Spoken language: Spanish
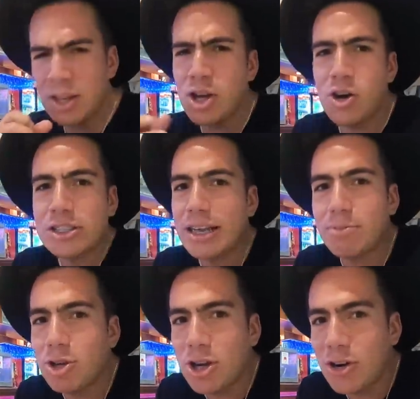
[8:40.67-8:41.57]
No, o sea,
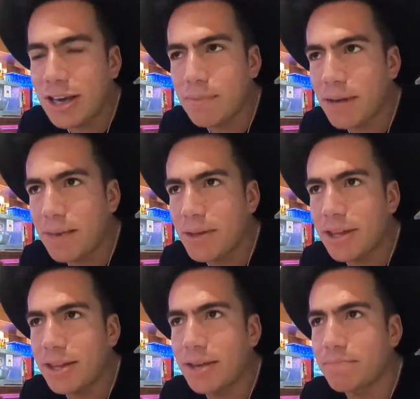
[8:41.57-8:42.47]
no creo que Miami
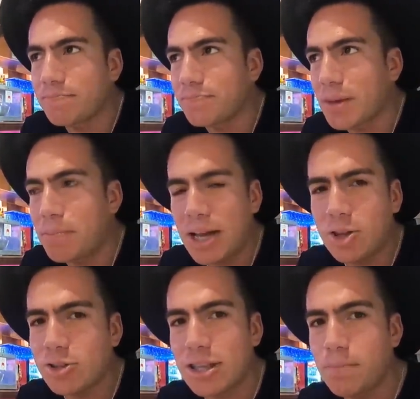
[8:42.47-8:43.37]
tiene mm,
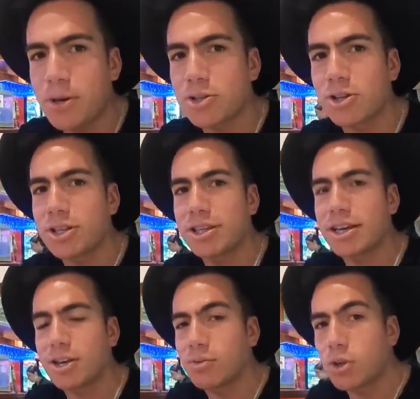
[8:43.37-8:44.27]
platos típicos, no tiene,
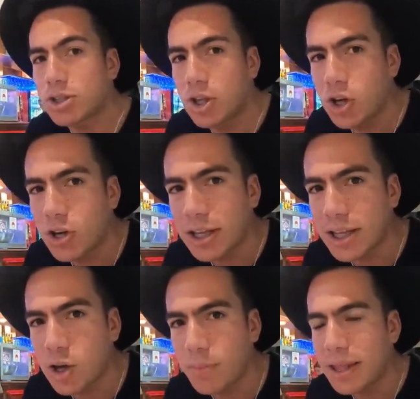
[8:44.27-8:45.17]
mm, o sea, no creo que
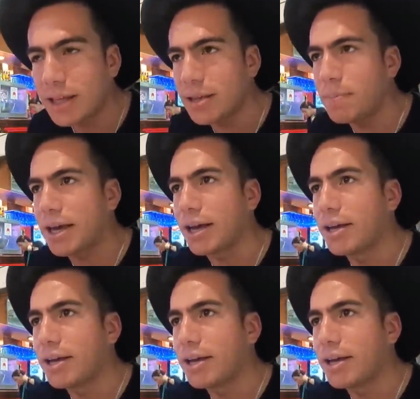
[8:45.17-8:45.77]
tiene comida típica.